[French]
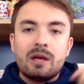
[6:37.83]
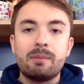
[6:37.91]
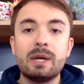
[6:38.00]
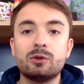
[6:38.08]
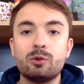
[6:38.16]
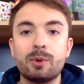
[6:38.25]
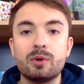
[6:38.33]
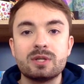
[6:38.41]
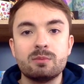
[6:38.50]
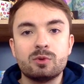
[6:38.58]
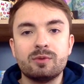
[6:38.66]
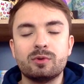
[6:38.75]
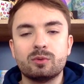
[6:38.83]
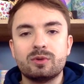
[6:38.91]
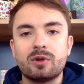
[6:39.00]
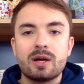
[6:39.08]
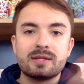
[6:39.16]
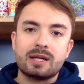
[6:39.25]
Mais tu peux aussi me suivre sur
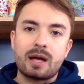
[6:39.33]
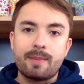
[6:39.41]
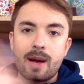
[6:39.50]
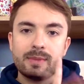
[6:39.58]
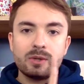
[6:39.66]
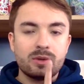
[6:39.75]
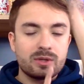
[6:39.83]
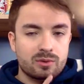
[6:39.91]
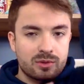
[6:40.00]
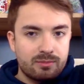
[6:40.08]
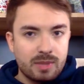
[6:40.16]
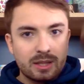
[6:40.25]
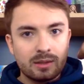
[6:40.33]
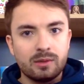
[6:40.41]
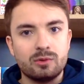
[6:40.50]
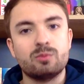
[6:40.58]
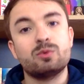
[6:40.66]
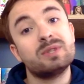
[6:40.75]
Twitter, Instagram, Amino et sur
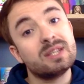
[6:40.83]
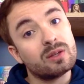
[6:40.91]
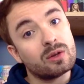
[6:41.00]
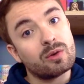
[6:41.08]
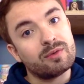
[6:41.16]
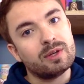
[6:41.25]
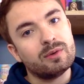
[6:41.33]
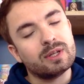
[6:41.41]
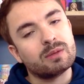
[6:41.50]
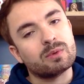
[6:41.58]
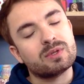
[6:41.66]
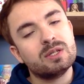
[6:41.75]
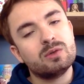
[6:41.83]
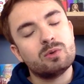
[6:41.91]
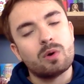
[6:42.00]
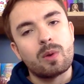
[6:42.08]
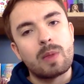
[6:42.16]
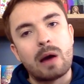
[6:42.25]
Sming. Tu me suis si t'en as envie, uniquement si
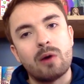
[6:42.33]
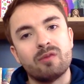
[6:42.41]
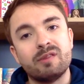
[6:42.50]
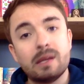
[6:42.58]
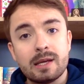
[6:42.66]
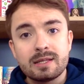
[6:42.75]
tu en as envie.